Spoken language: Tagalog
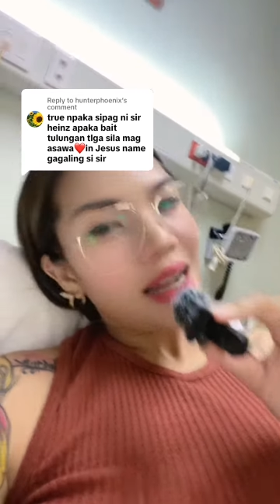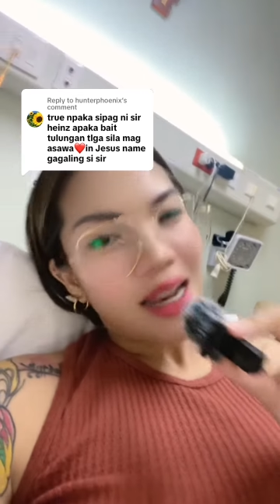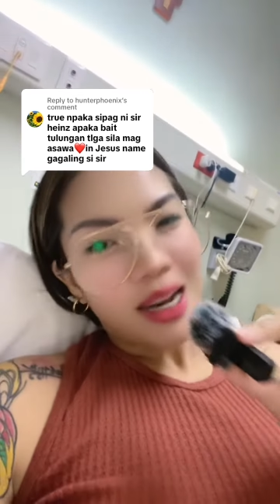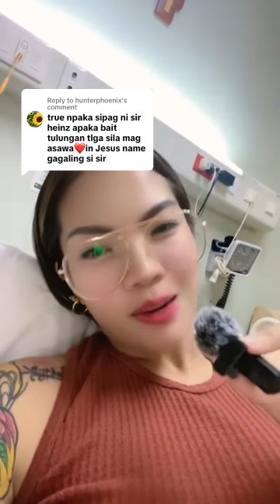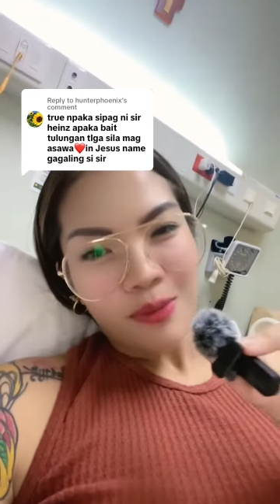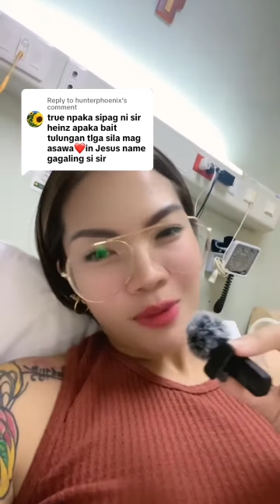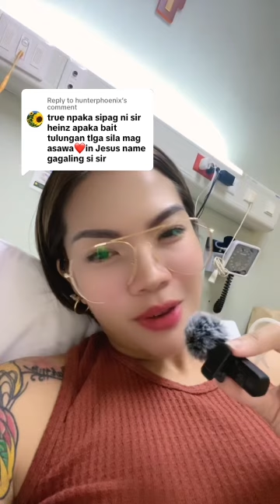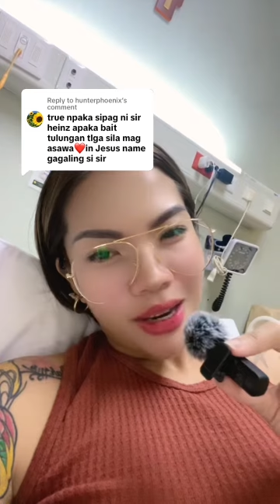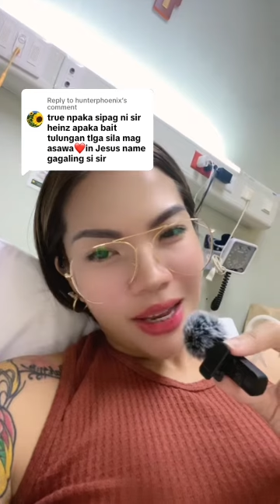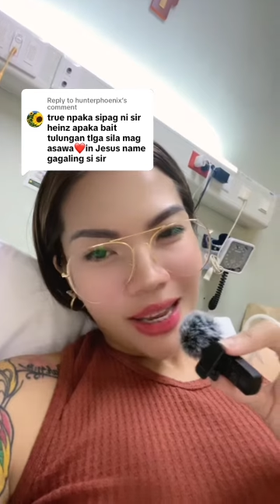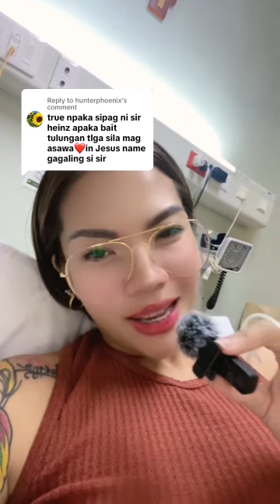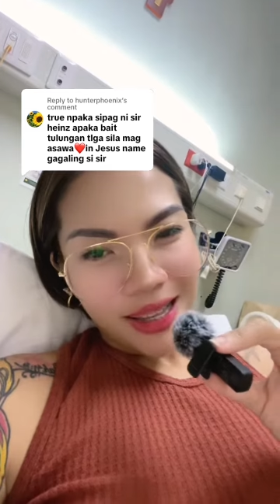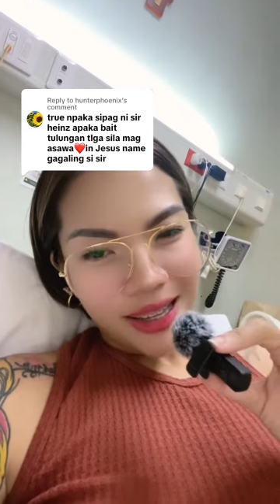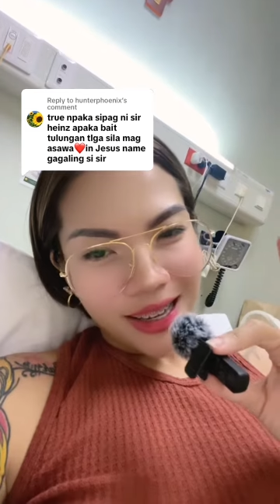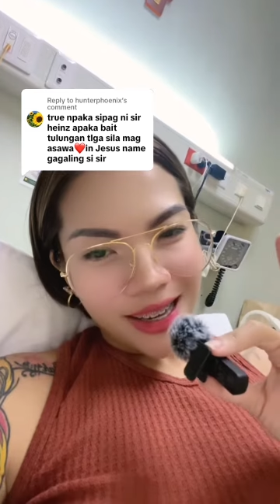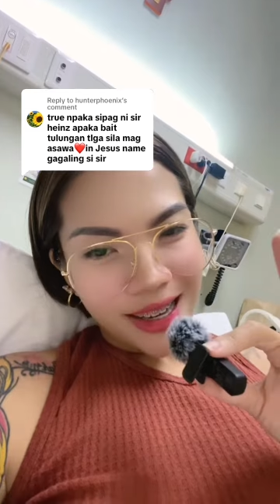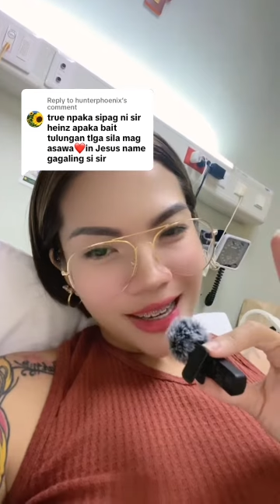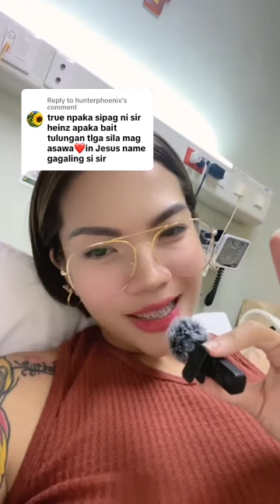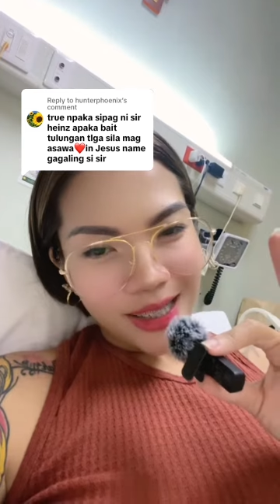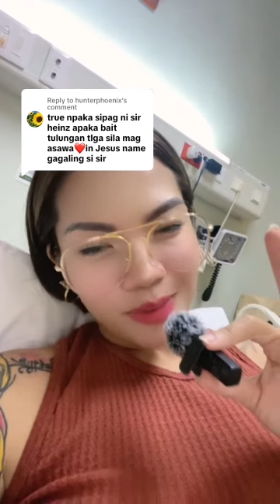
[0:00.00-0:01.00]
alam niyo na yan
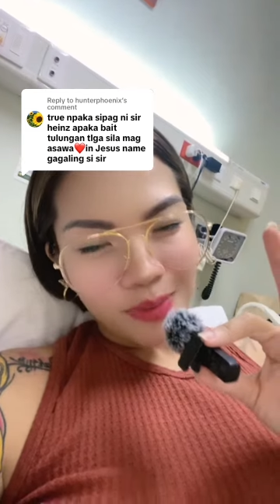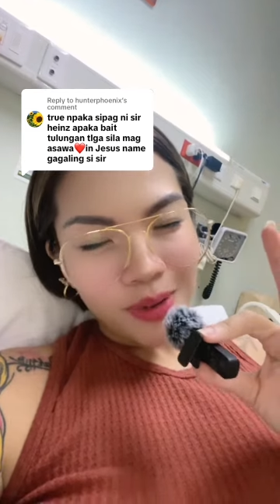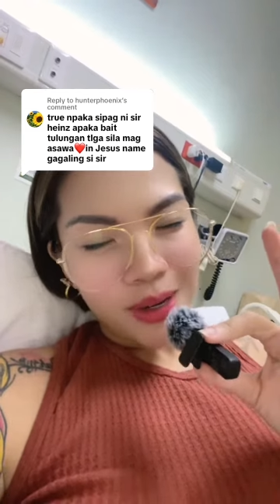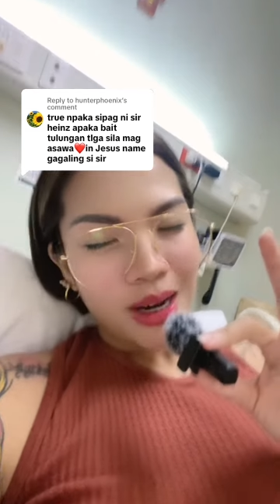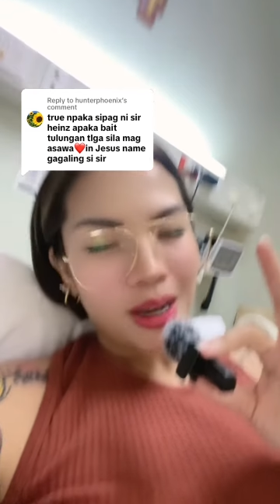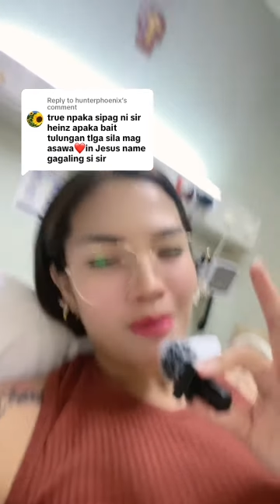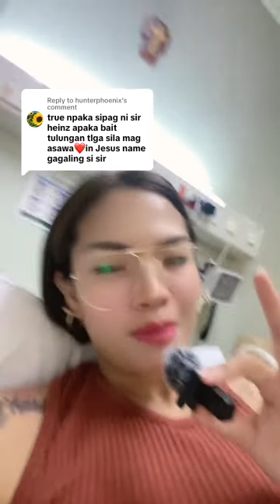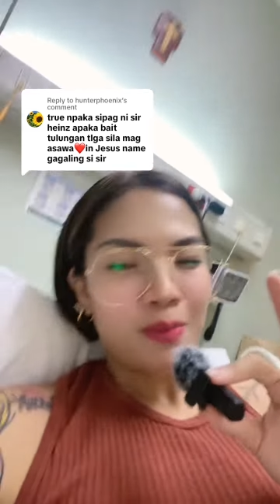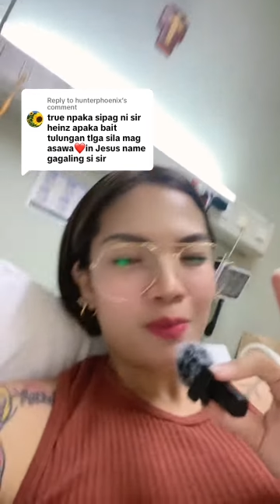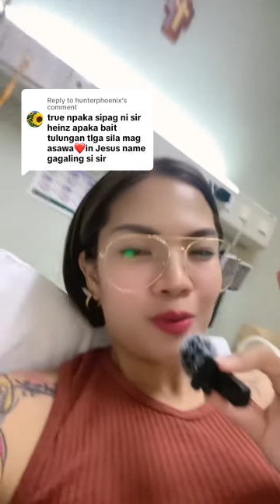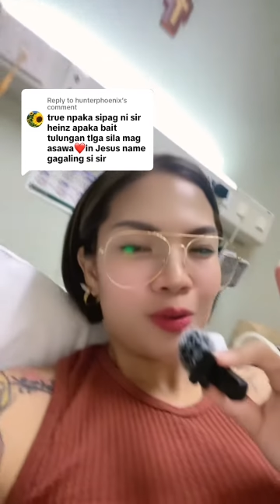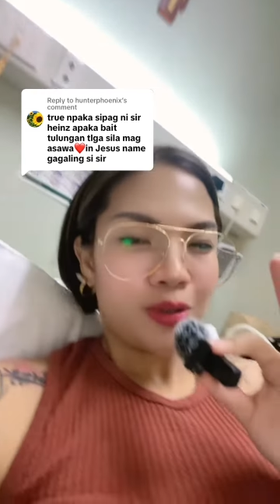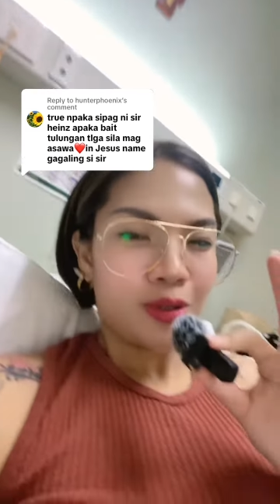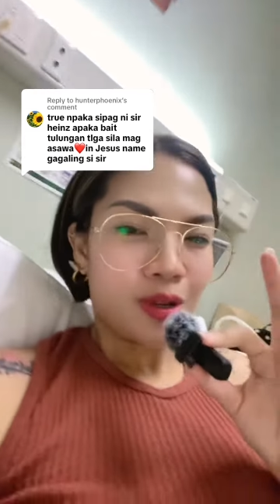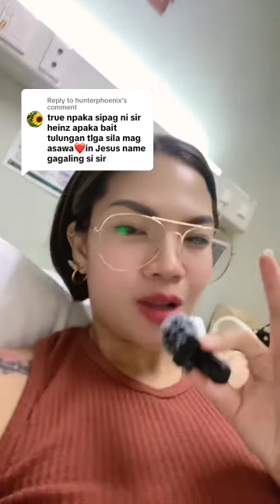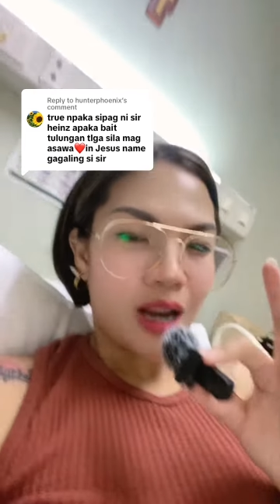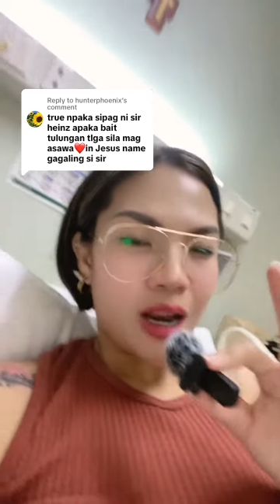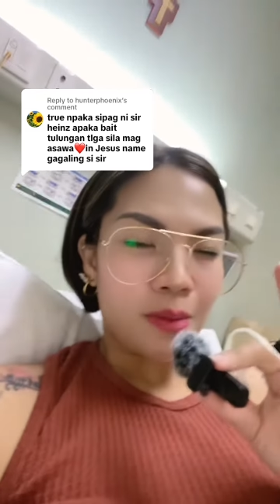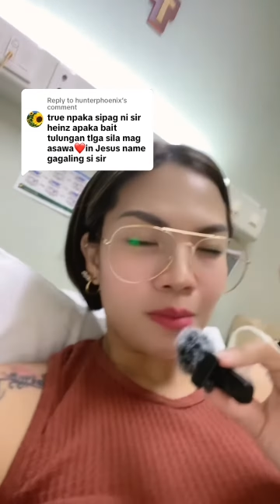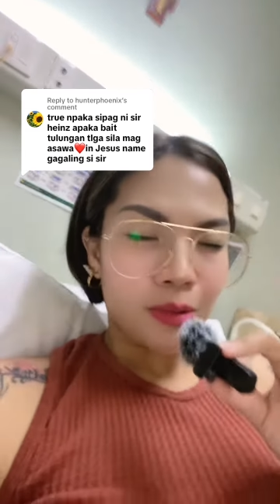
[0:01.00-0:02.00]
guys. Marami pong
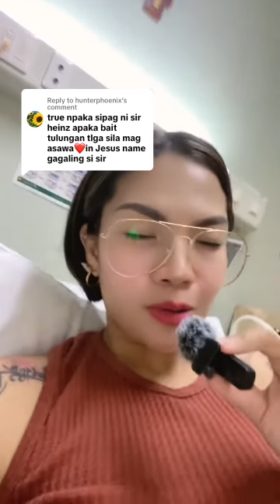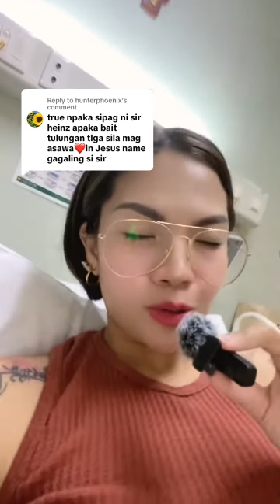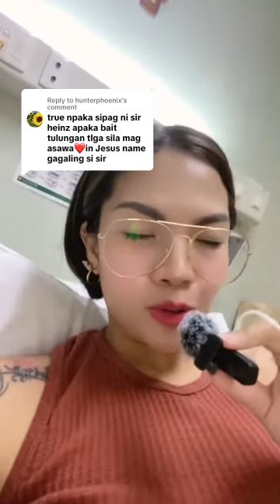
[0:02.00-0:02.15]
salamat.